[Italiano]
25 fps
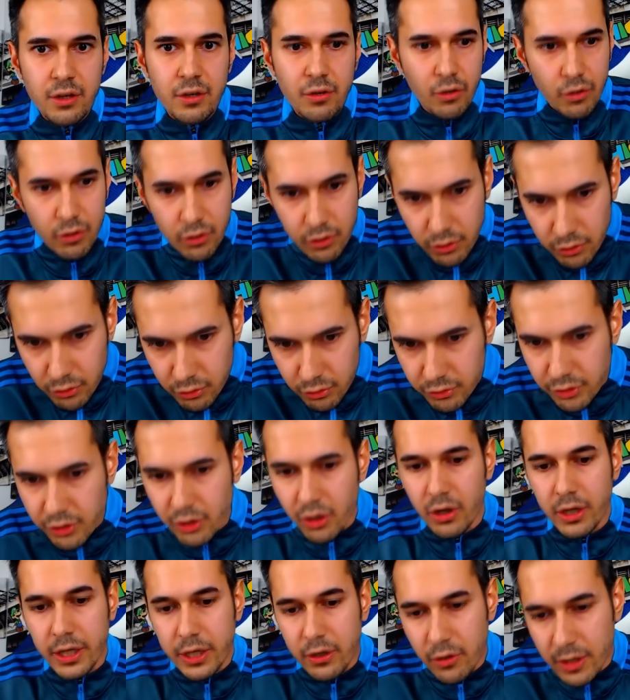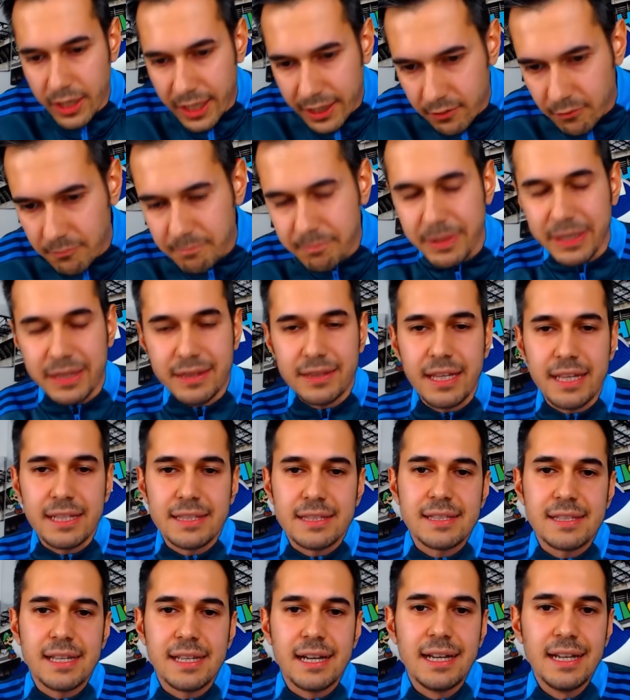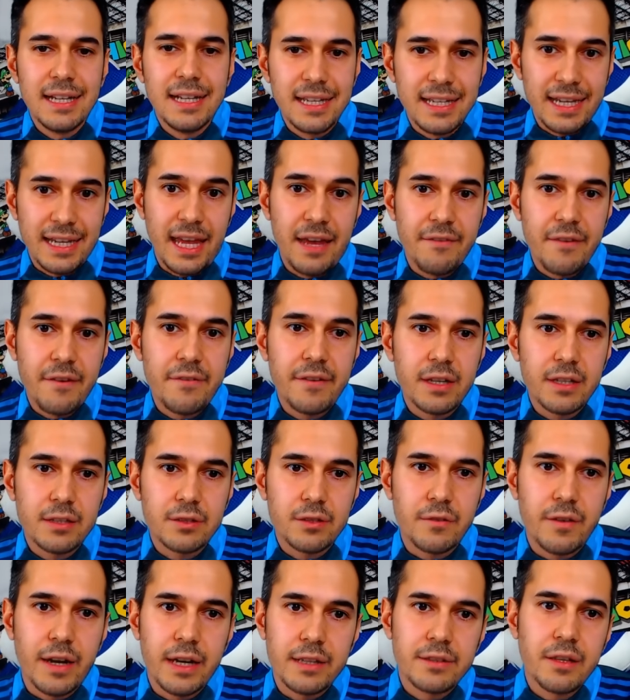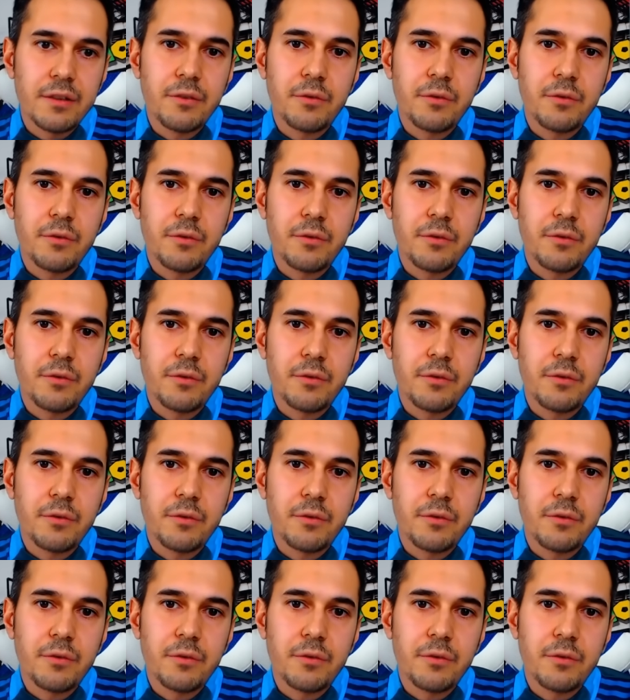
con l'unione, con la compattezza che aveva ritrovato.